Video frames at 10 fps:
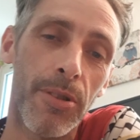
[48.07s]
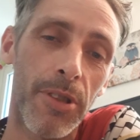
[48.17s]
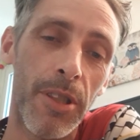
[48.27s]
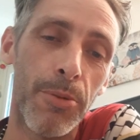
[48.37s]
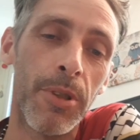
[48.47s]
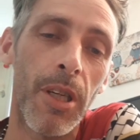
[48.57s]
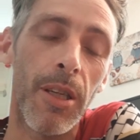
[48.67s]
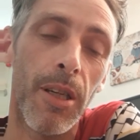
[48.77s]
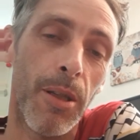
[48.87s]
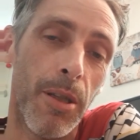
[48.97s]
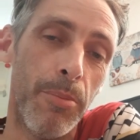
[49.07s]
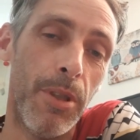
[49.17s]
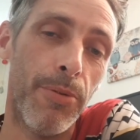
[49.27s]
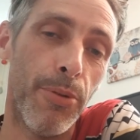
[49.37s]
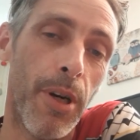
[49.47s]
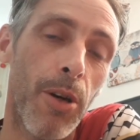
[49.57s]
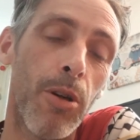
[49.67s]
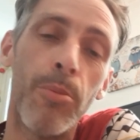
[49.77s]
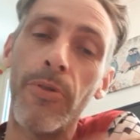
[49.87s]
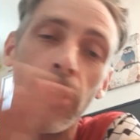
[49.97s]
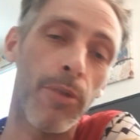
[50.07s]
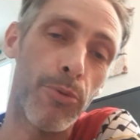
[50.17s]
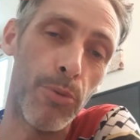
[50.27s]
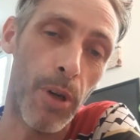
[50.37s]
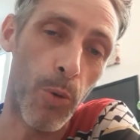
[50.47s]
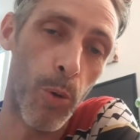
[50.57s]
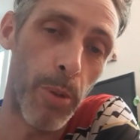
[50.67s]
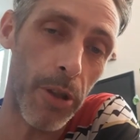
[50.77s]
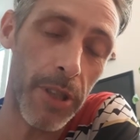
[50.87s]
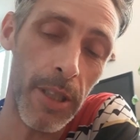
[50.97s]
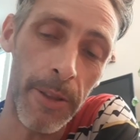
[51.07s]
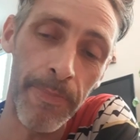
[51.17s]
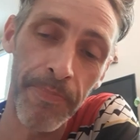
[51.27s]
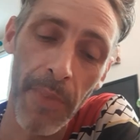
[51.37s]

vous savez, celui qui a mis le feu à Rome, enfin, un gros bordel.